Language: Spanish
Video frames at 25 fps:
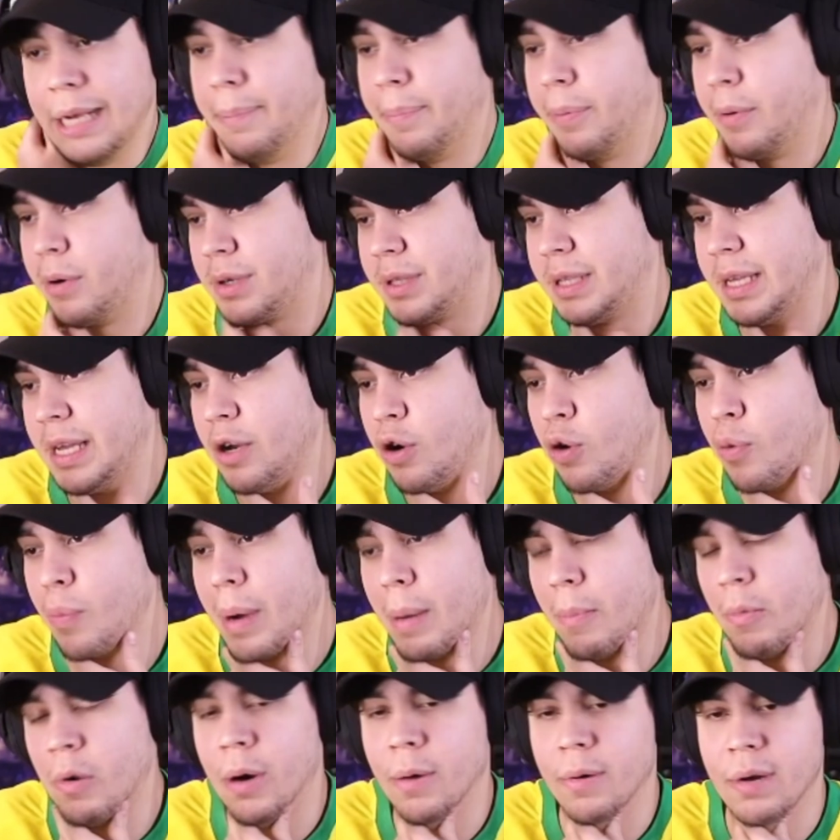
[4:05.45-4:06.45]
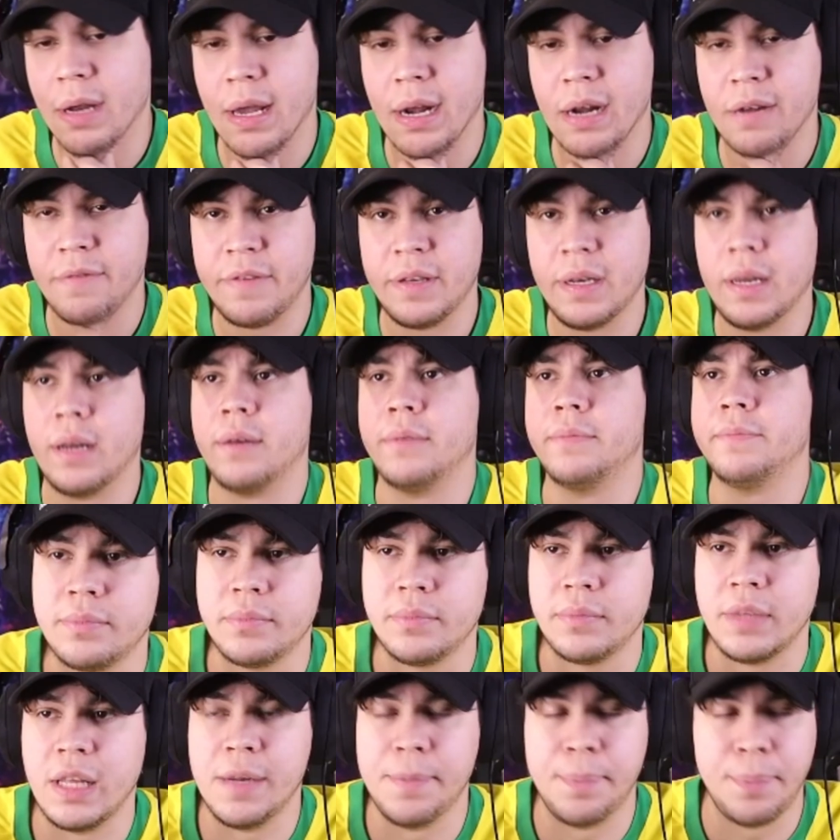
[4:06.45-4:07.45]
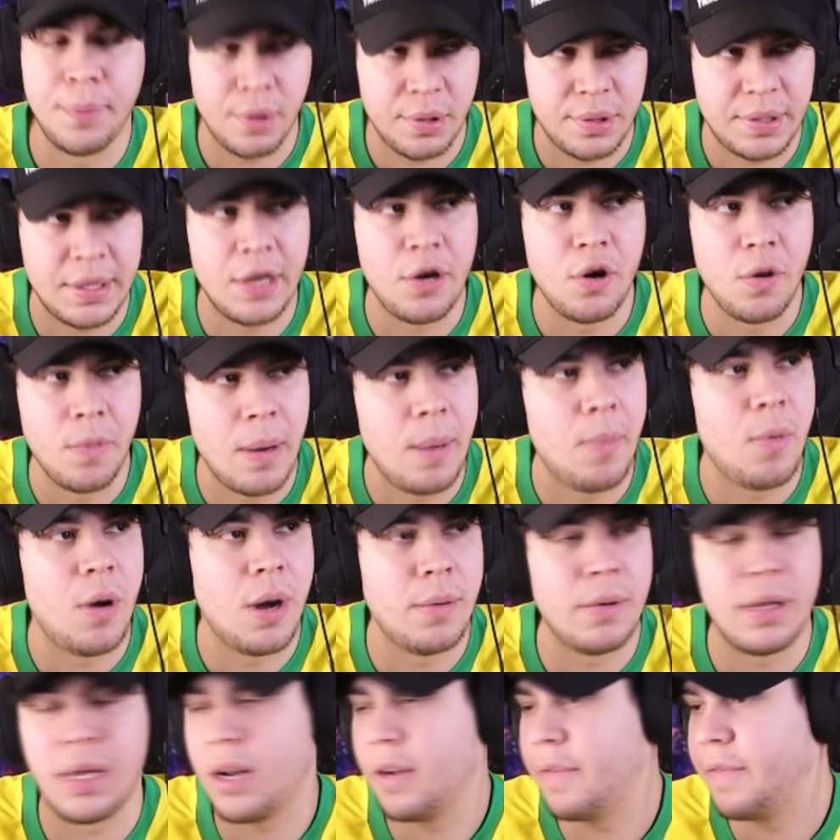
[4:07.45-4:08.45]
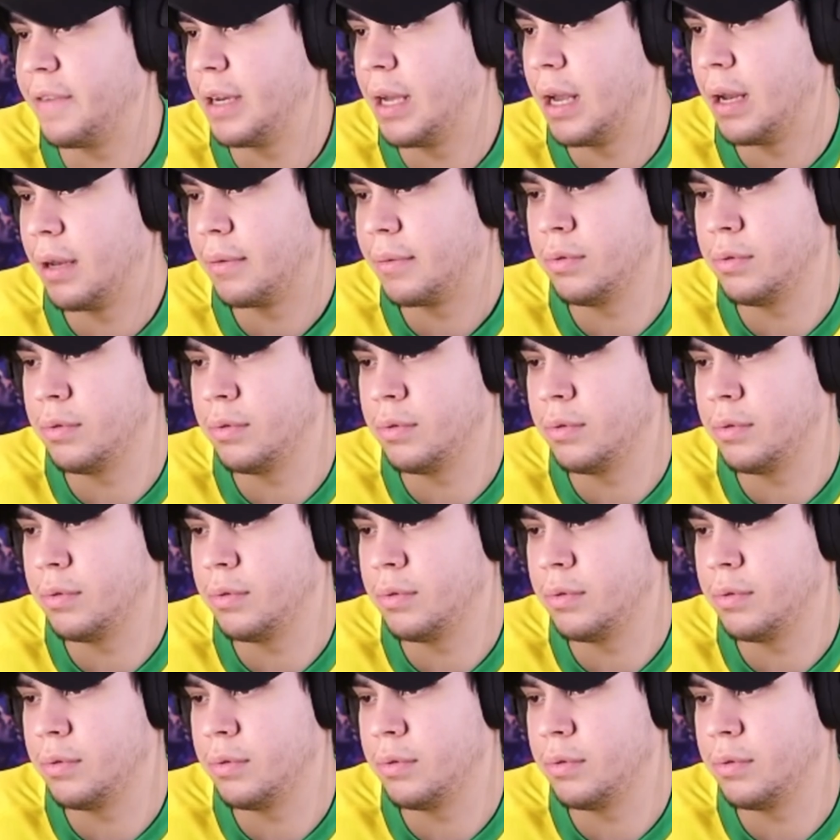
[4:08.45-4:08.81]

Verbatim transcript: portero vamos a hablar al final. Del portero vamos a hablar al final.